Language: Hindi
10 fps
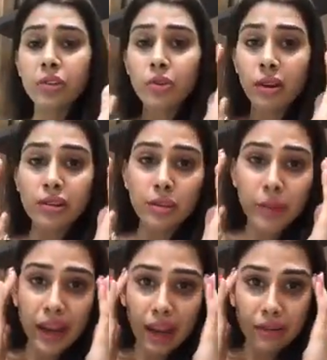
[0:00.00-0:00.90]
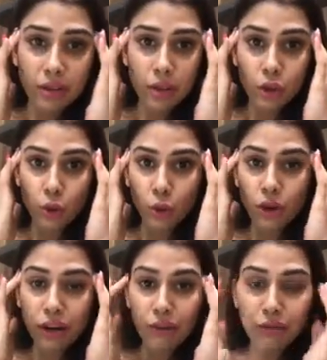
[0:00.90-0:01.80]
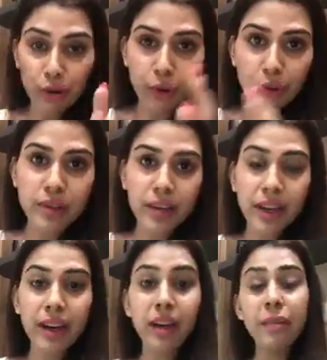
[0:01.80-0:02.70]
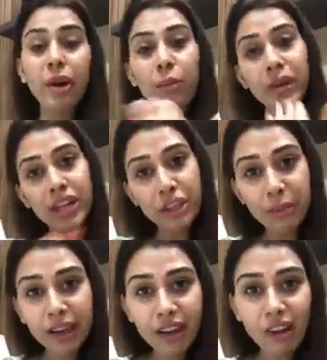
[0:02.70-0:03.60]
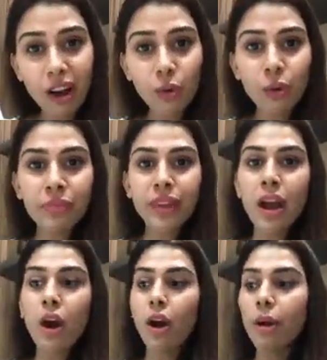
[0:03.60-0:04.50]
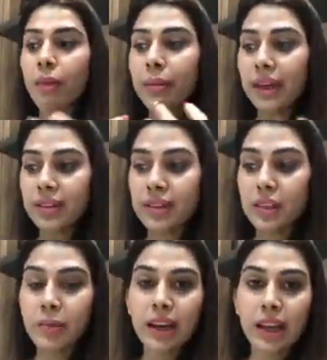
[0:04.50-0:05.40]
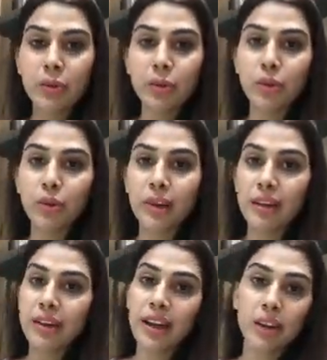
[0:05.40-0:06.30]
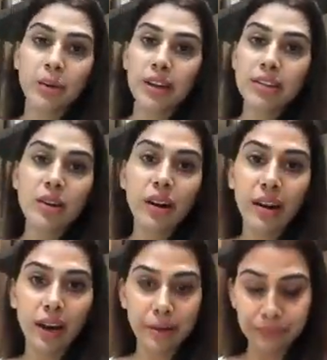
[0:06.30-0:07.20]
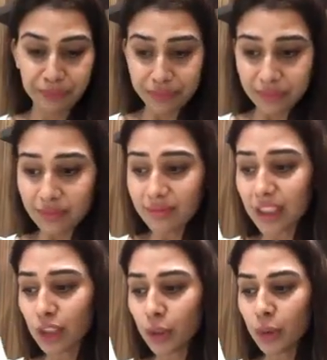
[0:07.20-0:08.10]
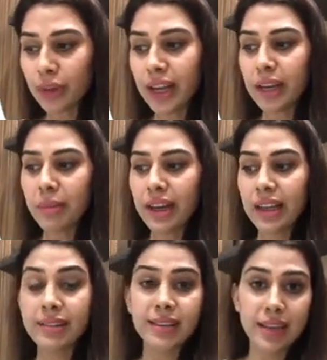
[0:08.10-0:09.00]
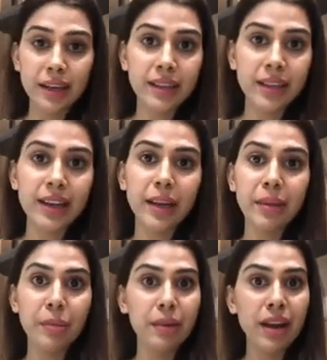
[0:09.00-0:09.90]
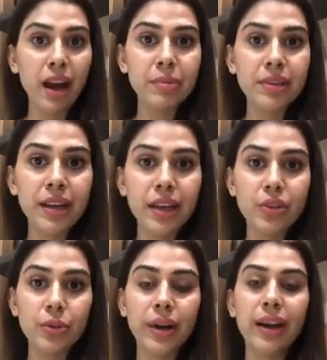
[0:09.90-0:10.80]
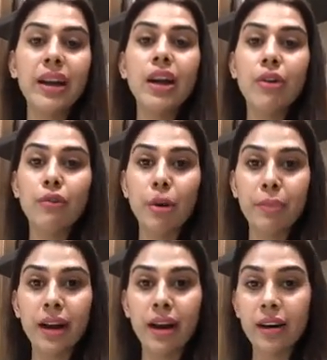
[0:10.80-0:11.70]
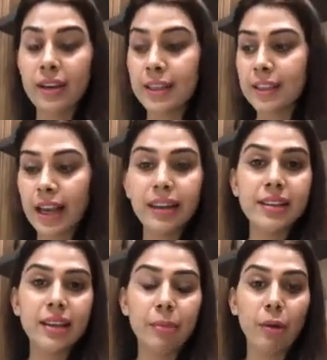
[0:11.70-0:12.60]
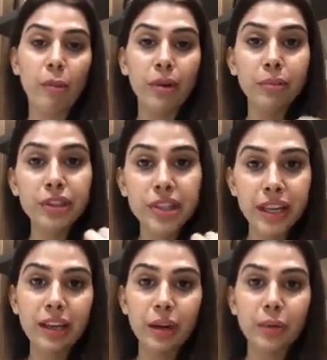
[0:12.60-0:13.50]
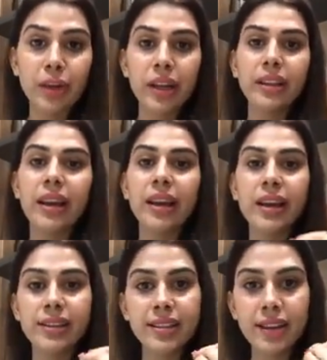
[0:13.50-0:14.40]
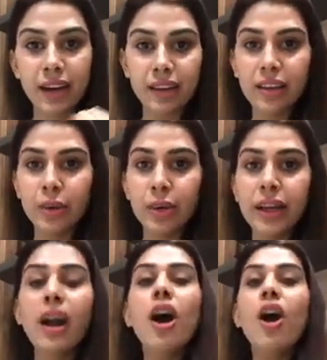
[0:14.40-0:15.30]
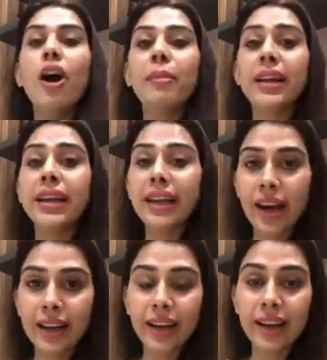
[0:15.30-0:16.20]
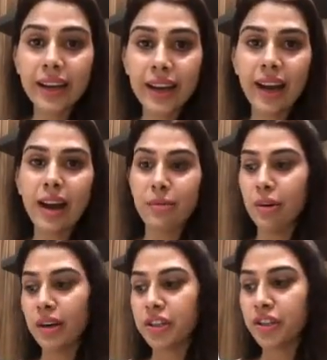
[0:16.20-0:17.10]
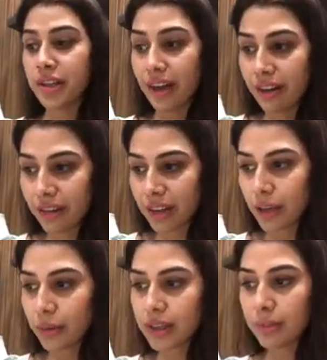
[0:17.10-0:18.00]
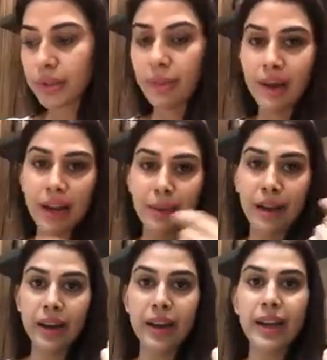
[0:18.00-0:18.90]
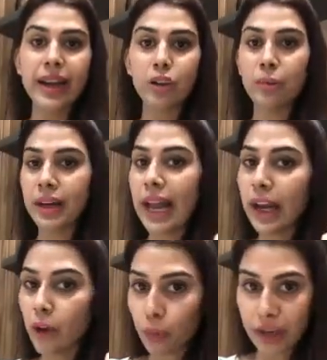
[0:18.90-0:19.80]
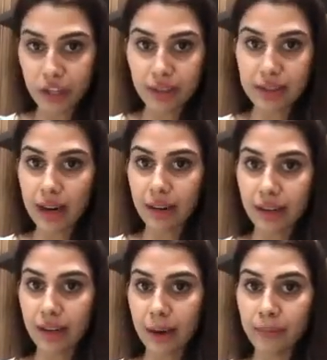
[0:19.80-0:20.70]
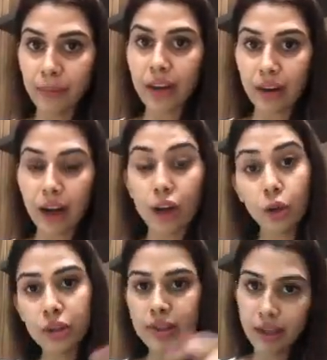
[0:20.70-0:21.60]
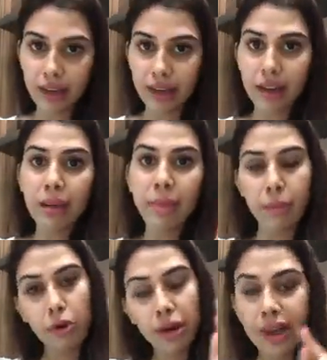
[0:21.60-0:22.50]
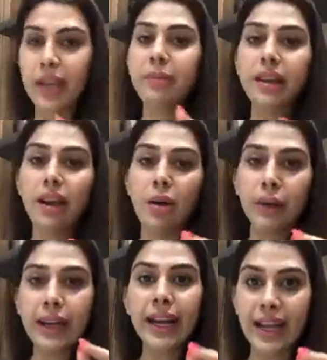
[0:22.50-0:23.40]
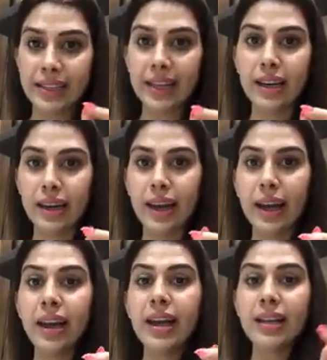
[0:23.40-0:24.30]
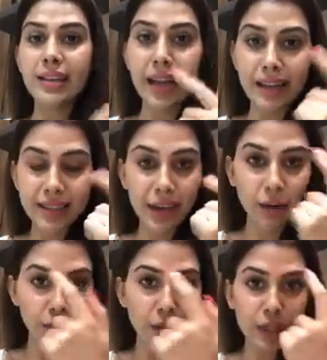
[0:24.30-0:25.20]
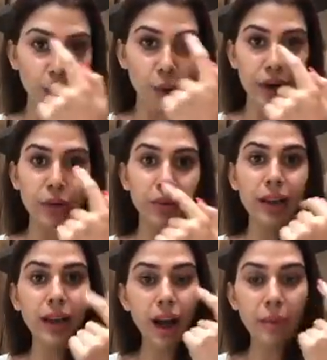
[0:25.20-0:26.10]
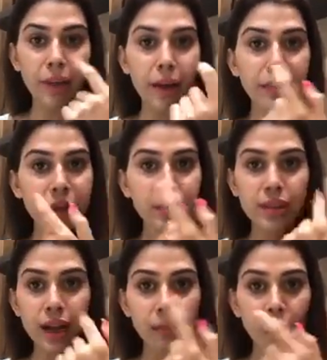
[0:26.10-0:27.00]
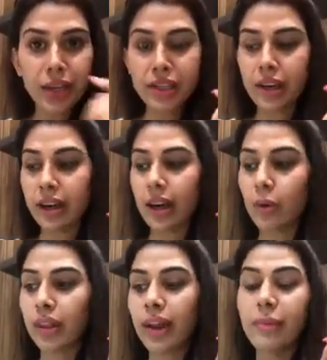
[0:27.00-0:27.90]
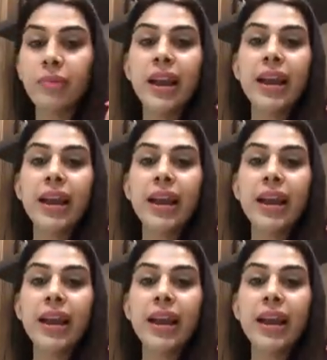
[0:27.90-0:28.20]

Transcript: ट्रस्ट मी आई वॉज सो कन्फ्यूज कि यार मैं ऑपरेशन भी करवा लूँ और मैं मेडिसिन भी ले लूँ तो मतलब ये तो इट्स नॉट डन तो देन मैंने डिसाइड किया कि मैं अपने आप से ही जो है वो अपना साइनस का प्रॉब्लम ठीक करूंगी देन आई स्टार्टेड डूइंग और मैंने क्या क्या किया आई एम गोना शेयर विद यू सबसे पहले मैंने एक तो मैंने एक्यूप्रेशर स्टार्ट किया करना खुद से ही मैं आपको करके भी दिखाऊंगी कि कैसे करना है साइनस के कौन कौन से पॉइंट होते हैं कहाँ पे हमने उसका पॉइंट करना होता है